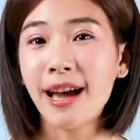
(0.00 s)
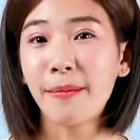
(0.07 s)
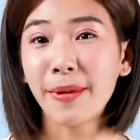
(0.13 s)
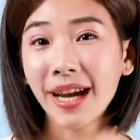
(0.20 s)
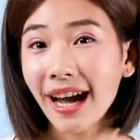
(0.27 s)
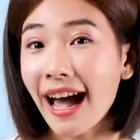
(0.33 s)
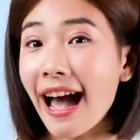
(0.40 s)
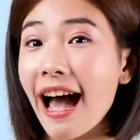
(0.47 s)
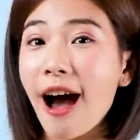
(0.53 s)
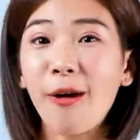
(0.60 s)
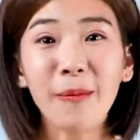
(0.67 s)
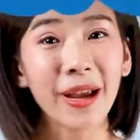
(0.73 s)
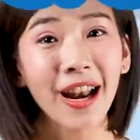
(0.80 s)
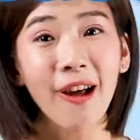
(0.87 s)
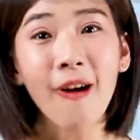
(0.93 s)
ไม่ขาว
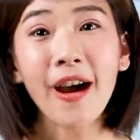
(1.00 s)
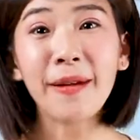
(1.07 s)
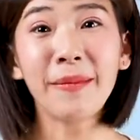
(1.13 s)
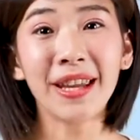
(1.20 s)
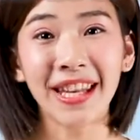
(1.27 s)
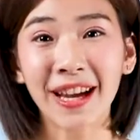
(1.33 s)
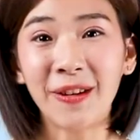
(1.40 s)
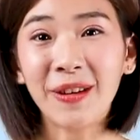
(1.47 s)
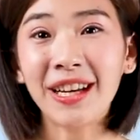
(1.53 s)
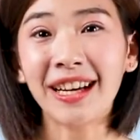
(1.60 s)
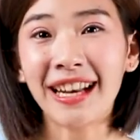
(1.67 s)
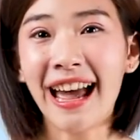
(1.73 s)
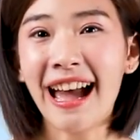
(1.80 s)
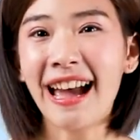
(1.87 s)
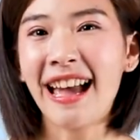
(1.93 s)
ไม่ลอยไม่เหนียวเนอะ
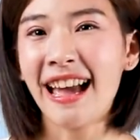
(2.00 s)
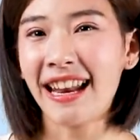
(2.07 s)
หนะ